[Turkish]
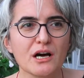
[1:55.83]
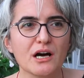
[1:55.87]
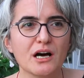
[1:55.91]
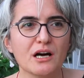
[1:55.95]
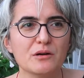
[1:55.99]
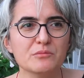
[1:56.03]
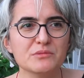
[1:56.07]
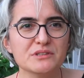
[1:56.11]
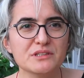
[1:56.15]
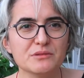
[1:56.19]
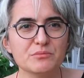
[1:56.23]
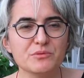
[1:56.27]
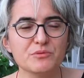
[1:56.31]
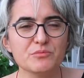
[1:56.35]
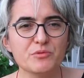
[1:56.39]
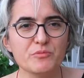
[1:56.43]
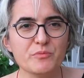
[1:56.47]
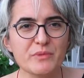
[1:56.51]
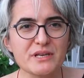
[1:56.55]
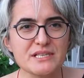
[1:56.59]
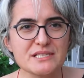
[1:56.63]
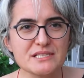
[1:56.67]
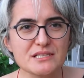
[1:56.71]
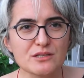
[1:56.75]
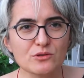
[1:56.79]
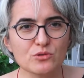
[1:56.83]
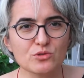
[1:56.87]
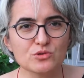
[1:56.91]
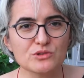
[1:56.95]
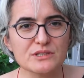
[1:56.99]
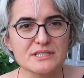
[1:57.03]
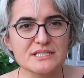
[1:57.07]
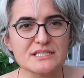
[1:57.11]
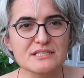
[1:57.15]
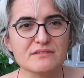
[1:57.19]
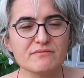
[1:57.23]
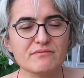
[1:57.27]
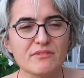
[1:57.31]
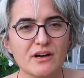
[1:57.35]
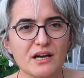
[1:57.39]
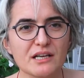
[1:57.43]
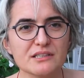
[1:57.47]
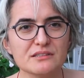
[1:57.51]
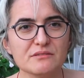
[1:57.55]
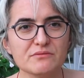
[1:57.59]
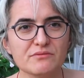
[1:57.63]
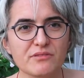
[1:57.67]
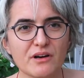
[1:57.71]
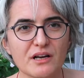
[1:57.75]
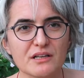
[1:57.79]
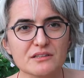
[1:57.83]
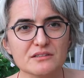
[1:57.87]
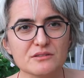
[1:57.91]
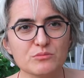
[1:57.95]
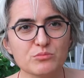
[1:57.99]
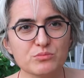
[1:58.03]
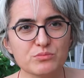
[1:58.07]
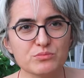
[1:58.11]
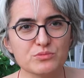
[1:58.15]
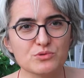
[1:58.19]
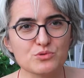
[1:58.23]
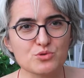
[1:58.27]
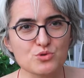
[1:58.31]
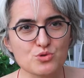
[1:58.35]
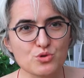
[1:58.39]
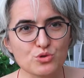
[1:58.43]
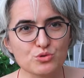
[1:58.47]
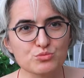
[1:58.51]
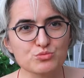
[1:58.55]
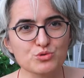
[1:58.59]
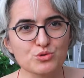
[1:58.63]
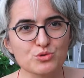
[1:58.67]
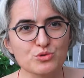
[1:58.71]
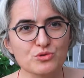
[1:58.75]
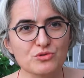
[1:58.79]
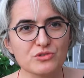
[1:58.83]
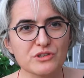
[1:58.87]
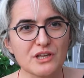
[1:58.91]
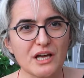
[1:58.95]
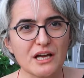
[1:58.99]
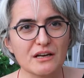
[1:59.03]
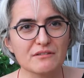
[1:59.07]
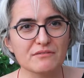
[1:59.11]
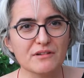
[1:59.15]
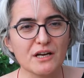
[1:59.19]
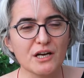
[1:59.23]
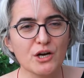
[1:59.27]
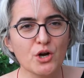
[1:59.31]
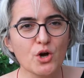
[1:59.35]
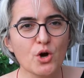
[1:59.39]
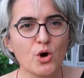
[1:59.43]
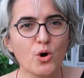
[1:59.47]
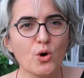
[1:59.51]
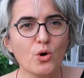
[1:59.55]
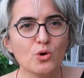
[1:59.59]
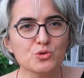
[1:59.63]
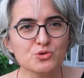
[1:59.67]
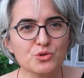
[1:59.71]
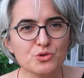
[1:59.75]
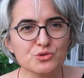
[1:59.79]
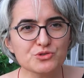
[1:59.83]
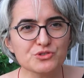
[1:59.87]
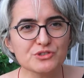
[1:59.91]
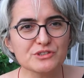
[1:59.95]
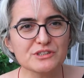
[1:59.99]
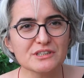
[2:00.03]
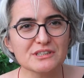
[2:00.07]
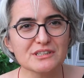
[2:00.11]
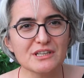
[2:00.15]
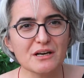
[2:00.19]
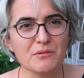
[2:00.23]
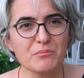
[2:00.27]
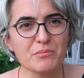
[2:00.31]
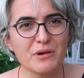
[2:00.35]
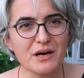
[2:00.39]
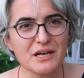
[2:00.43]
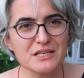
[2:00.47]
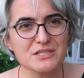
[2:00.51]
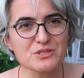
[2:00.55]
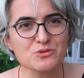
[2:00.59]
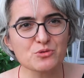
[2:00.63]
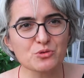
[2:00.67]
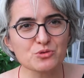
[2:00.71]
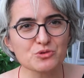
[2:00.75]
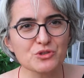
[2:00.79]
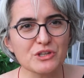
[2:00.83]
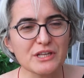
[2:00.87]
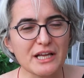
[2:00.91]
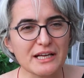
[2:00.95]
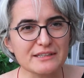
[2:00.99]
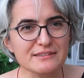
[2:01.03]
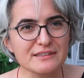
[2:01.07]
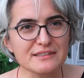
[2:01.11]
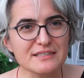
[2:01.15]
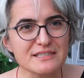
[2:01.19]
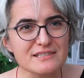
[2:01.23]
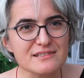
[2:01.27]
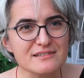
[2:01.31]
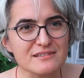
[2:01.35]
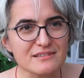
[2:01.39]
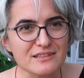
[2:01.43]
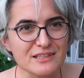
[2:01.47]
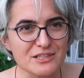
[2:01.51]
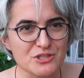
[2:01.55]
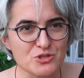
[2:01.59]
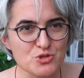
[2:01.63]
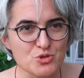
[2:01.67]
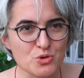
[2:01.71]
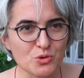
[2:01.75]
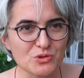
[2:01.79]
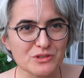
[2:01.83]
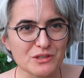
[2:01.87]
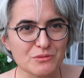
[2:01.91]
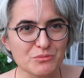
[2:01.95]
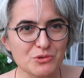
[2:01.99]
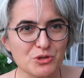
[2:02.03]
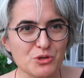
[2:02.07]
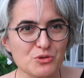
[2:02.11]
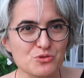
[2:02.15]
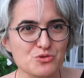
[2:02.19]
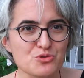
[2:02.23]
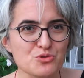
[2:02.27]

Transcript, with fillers: Ama tabii bir meslek odasının verdiği farklı sorumluluklar var. O noktada da bazı noktalarda kısıtlayıcı olabiliyor.